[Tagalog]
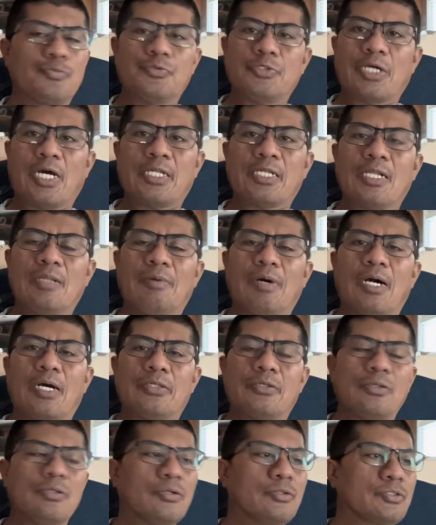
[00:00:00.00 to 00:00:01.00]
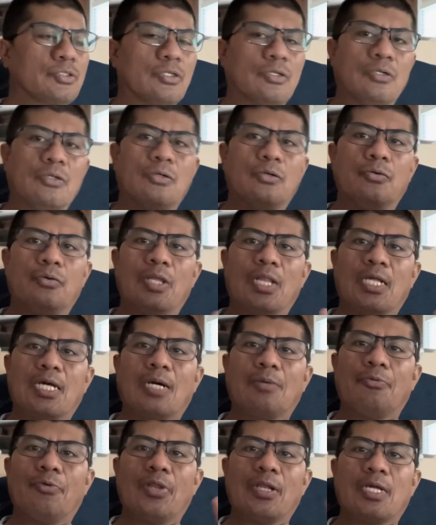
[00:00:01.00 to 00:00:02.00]
channel mga kajolog. So,
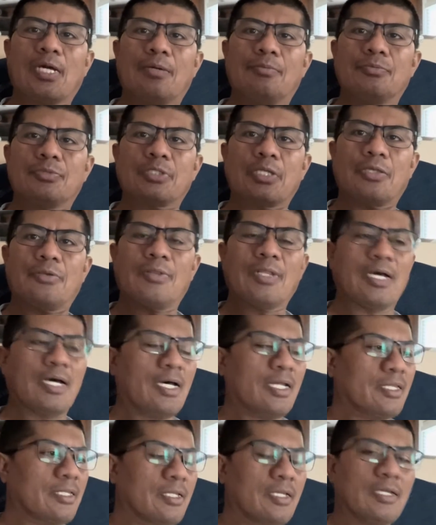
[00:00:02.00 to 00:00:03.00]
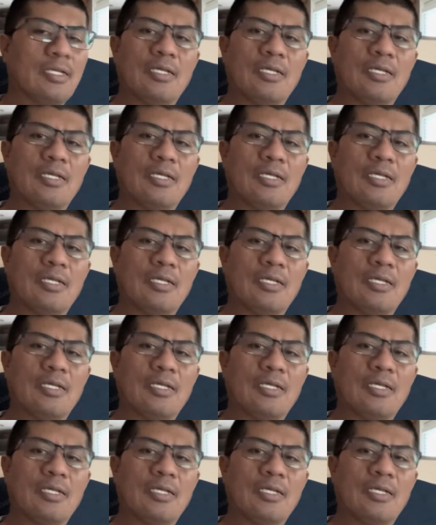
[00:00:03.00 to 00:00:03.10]
welcome, welcome sa inyo lahat.